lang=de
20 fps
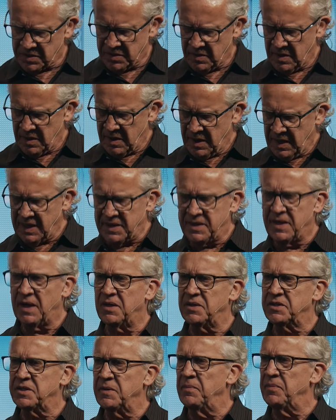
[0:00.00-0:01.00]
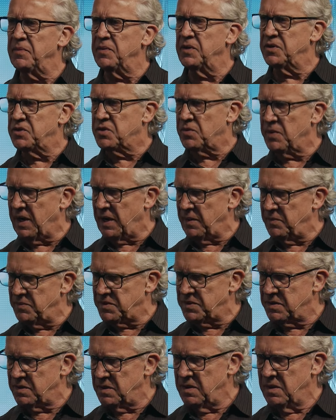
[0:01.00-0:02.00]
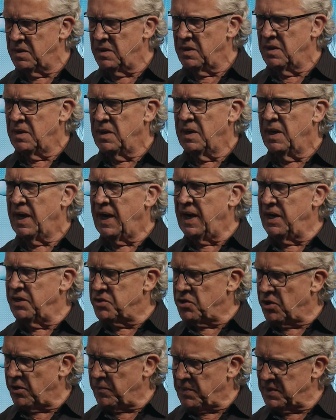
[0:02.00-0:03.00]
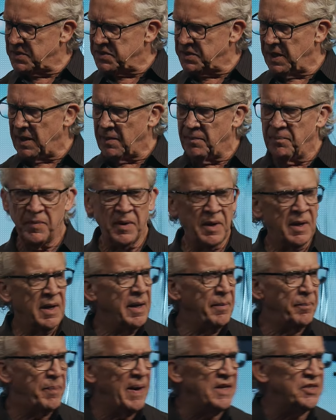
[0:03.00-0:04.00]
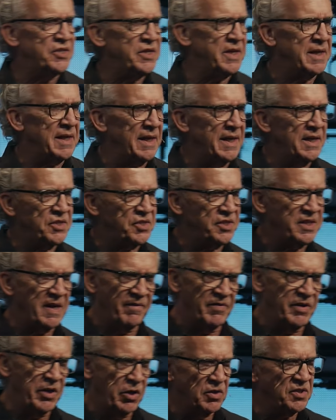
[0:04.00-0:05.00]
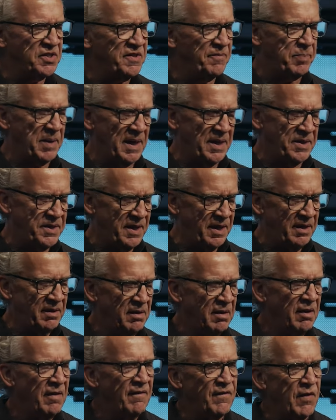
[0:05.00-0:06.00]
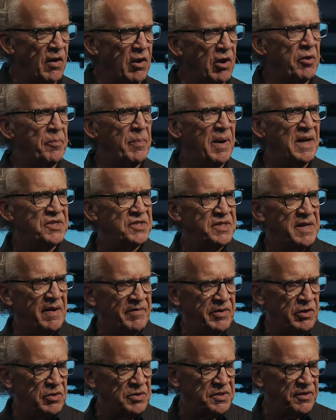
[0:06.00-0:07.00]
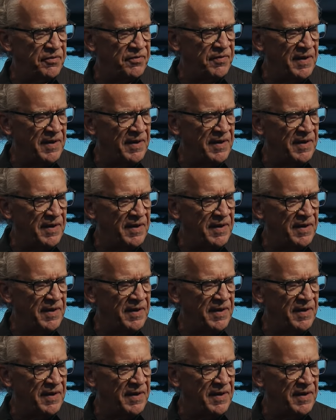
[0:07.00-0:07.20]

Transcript: Pharao holt Josef also an seinen Hof. Er erzählt ihm seine Träume. Josef deutet sie. Kurz gefasst sind es sieben Jahre